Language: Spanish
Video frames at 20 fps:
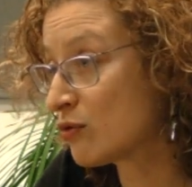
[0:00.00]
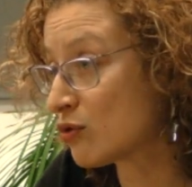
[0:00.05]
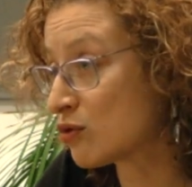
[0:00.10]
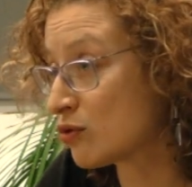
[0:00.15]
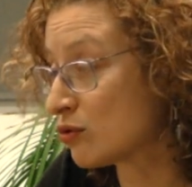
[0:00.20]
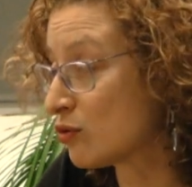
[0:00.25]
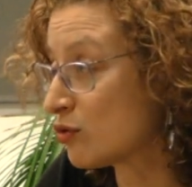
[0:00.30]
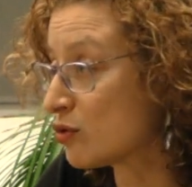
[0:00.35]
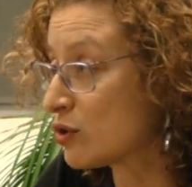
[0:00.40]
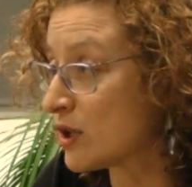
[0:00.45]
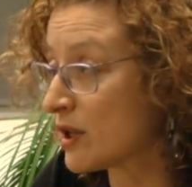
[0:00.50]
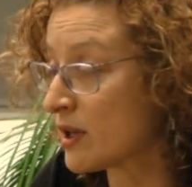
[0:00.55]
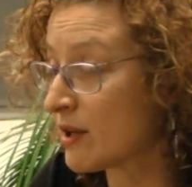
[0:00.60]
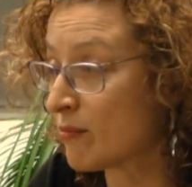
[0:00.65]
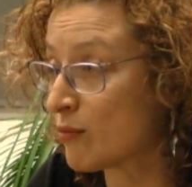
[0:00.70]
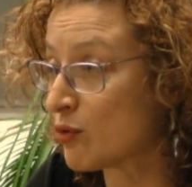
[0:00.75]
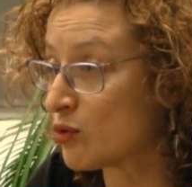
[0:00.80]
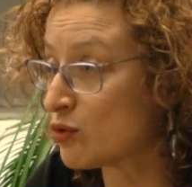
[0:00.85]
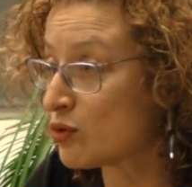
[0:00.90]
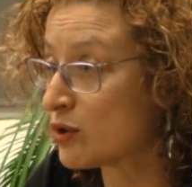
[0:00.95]
Nosotros
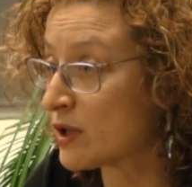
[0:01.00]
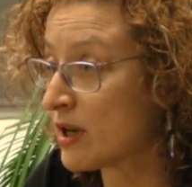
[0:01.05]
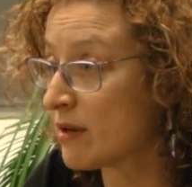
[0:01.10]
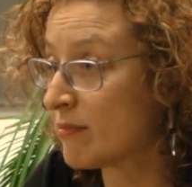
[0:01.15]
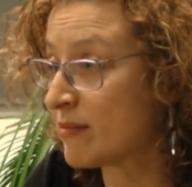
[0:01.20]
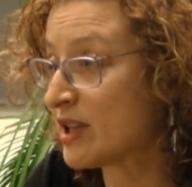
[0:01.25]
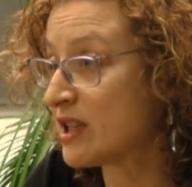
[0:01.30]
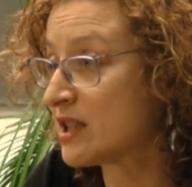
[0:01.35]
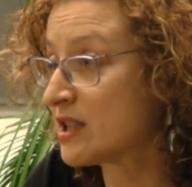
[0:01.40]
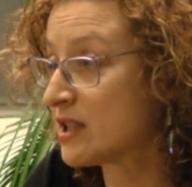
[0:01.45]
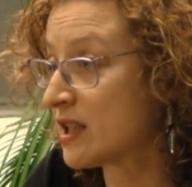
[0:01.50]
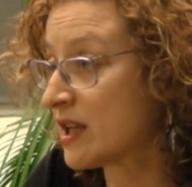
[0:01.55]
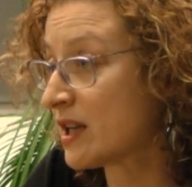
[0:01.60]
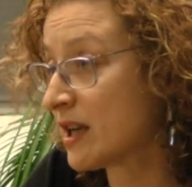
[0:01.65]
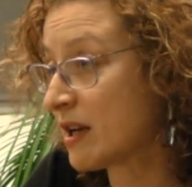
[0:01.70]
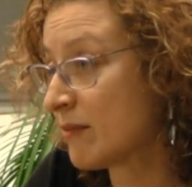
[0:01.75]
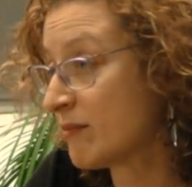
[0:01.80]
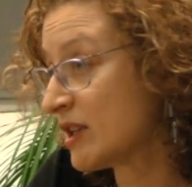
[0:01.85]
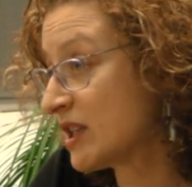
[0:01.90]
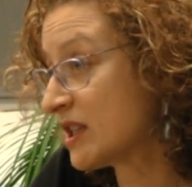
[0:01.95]
tenemos
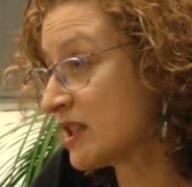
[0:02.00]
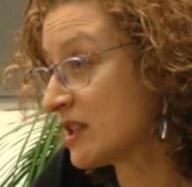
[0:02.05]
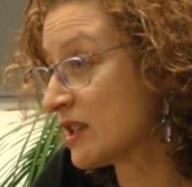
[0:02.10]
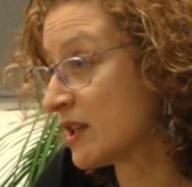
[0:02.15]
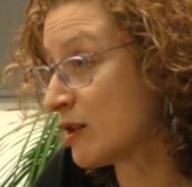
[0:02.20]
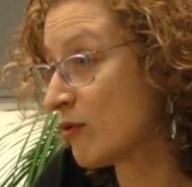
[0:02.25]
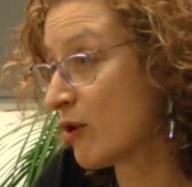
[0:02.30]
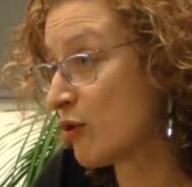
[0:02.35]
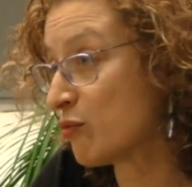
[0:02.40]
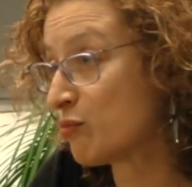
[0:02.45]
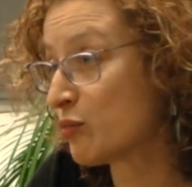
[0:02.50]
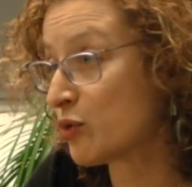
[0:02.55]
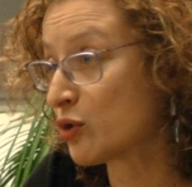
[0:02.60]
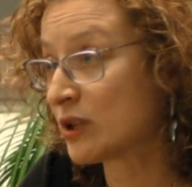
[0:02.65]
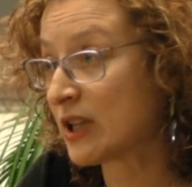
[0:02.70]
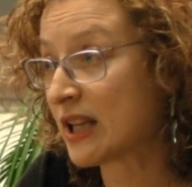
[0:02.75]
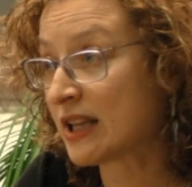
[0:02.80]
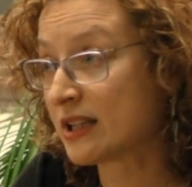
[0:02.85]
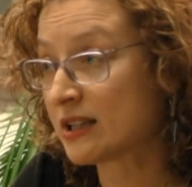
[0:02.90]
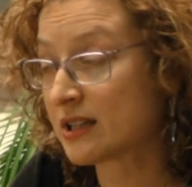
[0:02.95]
en el Ministerio hay un
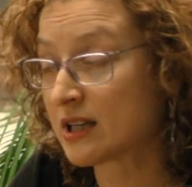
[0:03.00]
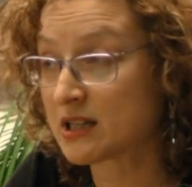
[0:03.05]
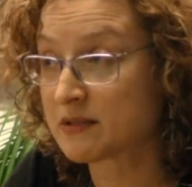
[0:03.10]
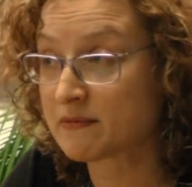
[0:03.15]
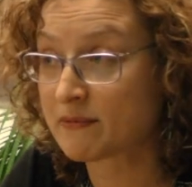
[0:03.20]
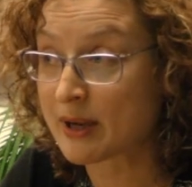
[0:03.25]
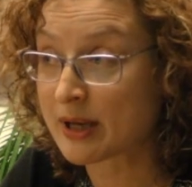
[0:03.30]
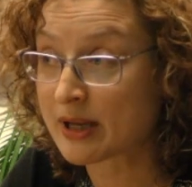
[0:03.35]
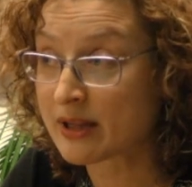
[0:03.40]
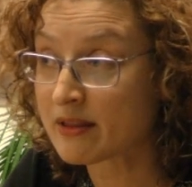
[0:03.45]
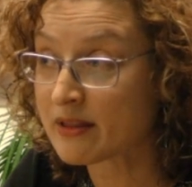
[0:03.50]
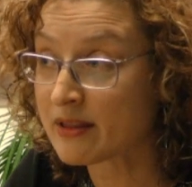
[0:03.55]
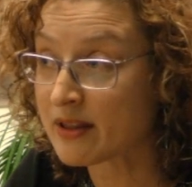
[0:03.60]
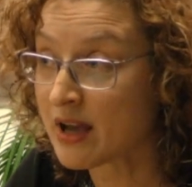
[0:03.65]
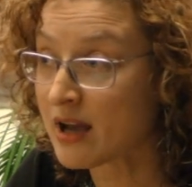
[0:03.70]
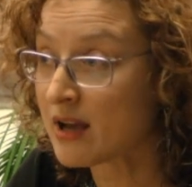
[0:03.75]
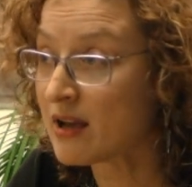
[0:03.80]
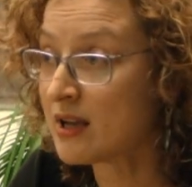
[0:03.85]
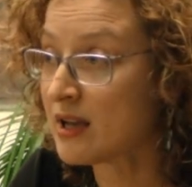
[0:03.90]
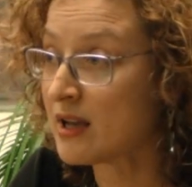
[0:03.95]
portal de
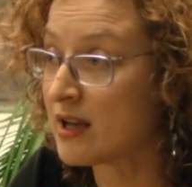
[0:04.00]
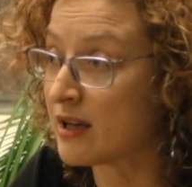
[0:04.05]
transparencia